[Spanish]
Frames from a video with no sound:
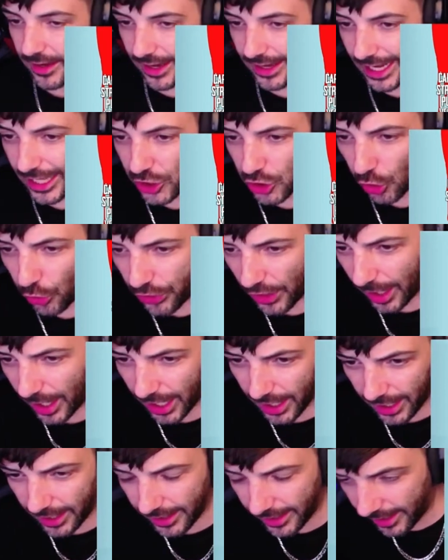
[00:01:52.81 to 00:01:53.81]
Que
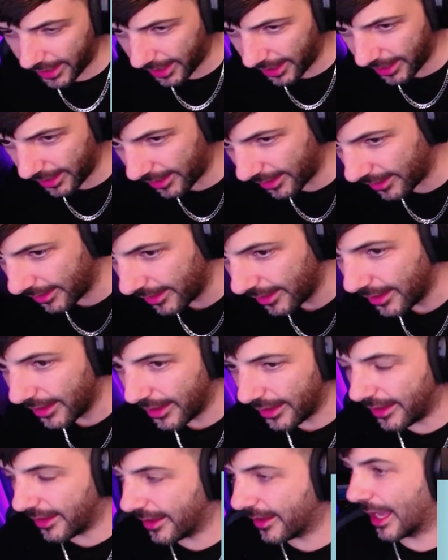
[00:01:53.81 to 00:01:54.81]
Suza eh,
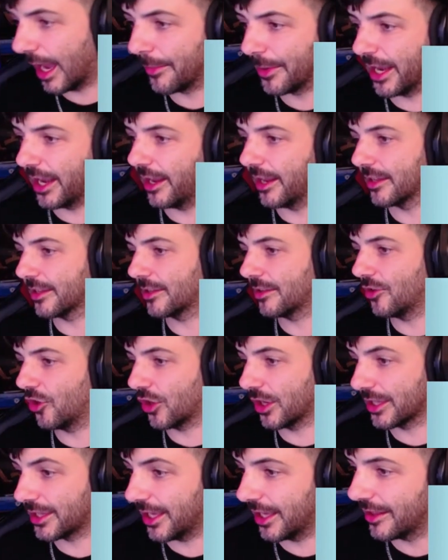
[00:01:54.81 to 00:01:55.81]
eh, Cabreles. Yo
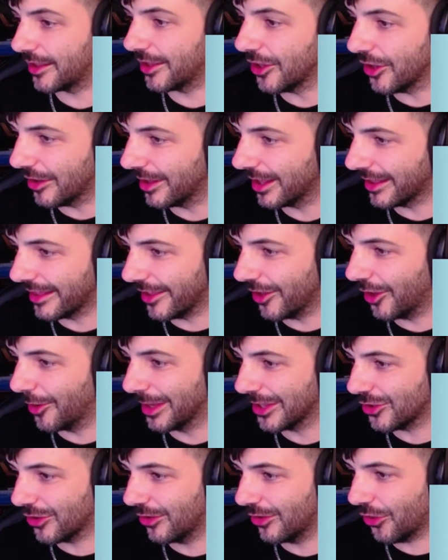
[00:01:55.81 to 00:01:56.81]
qué sé, tío. El tío,
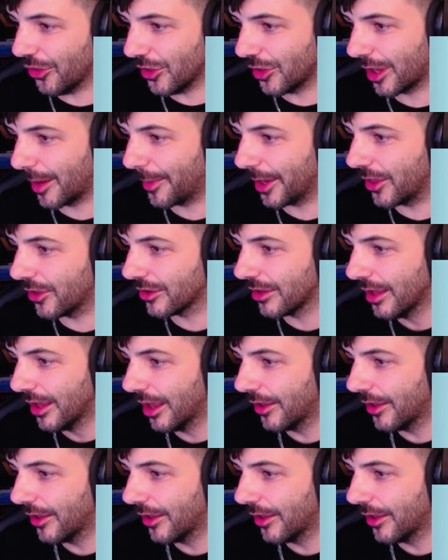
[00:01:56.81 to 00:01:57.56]
macho. 200 apellidos.